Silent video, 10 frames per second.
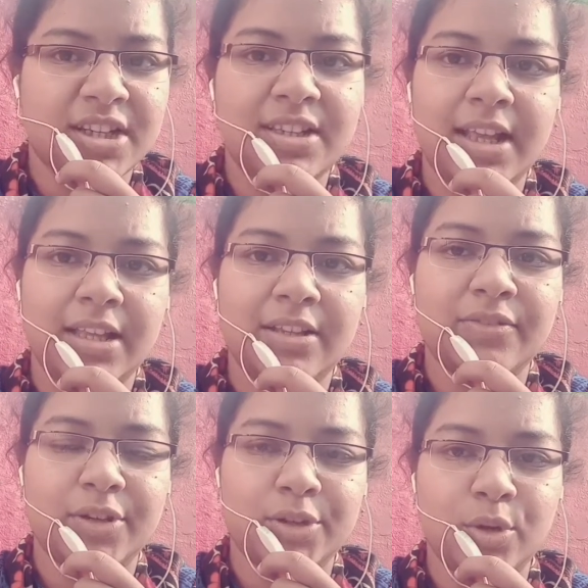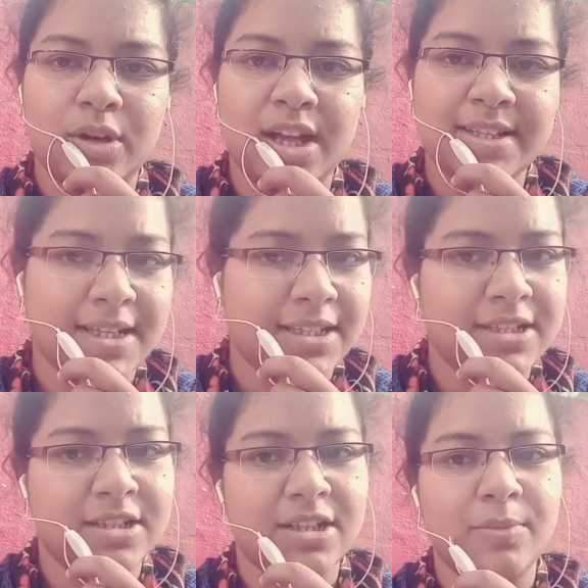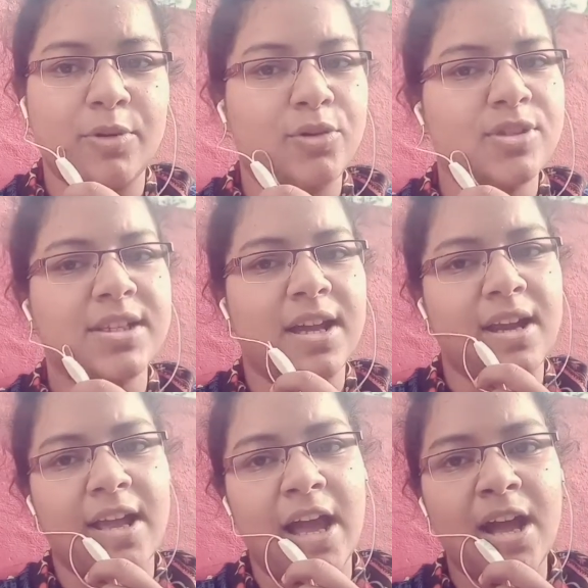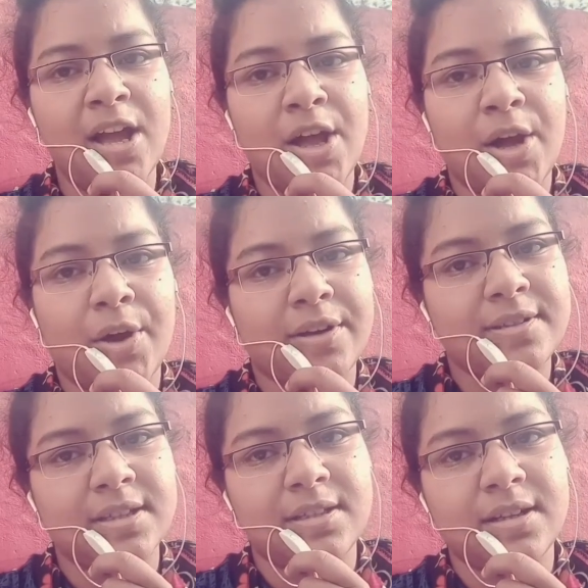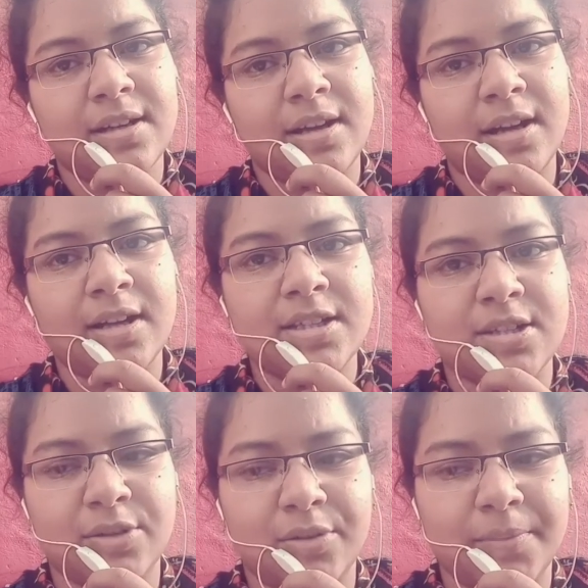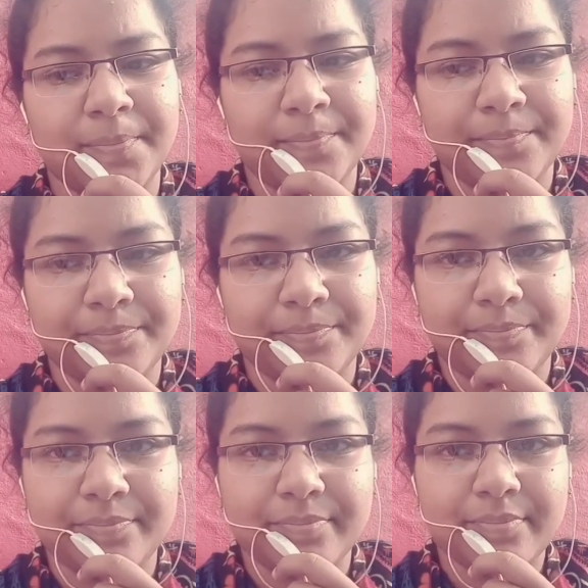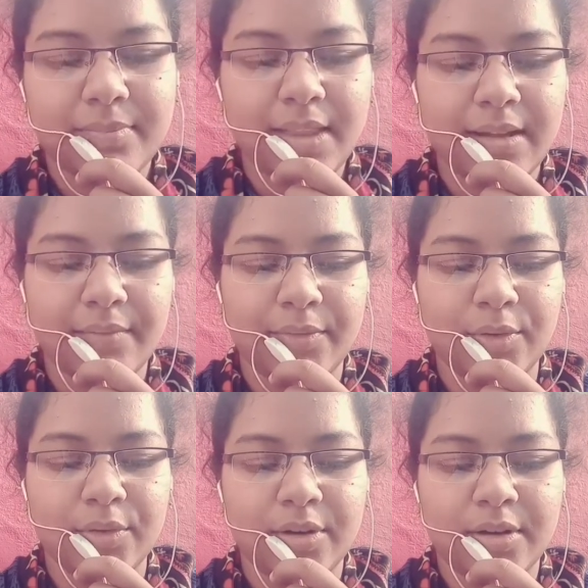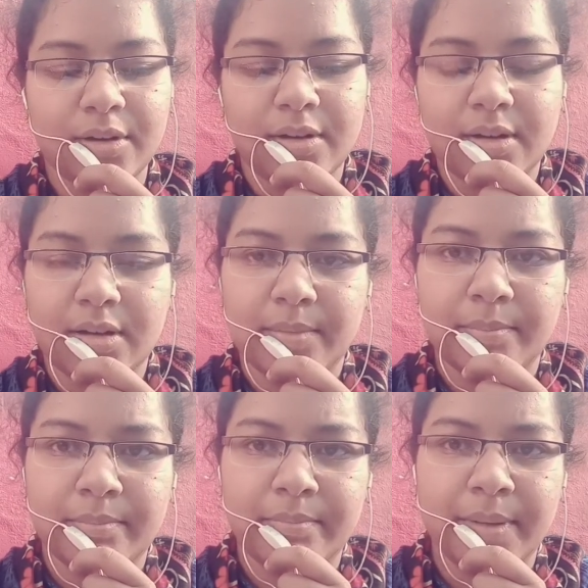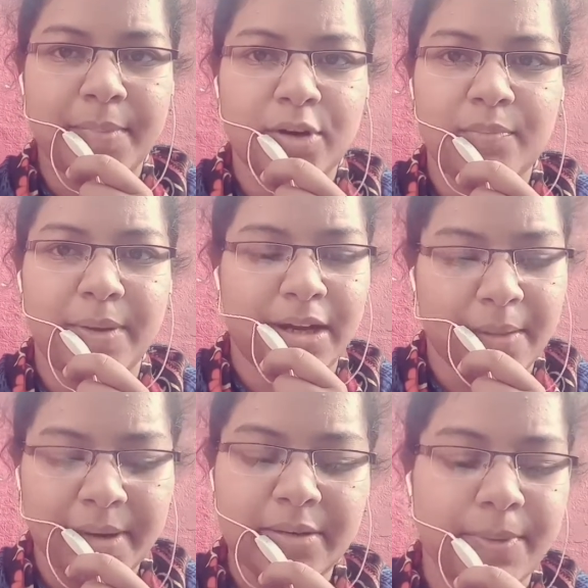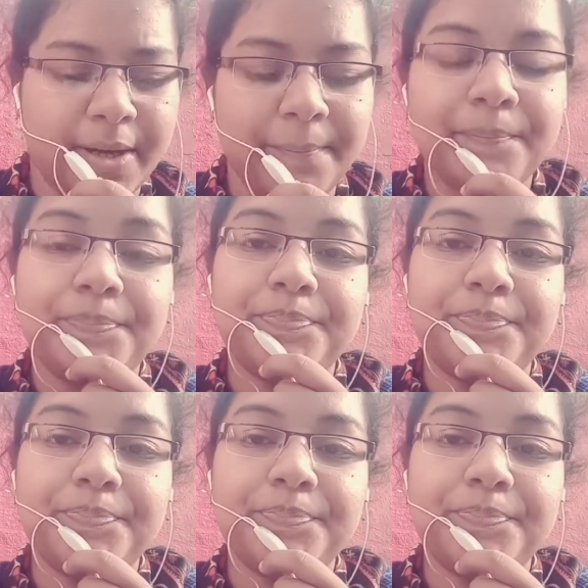शरद यादव को दो लाख सैंतीस हज़ार वोटों से हराया और 17 अगस्त को वो मेंबर ऑफ पार्लियामेंट बने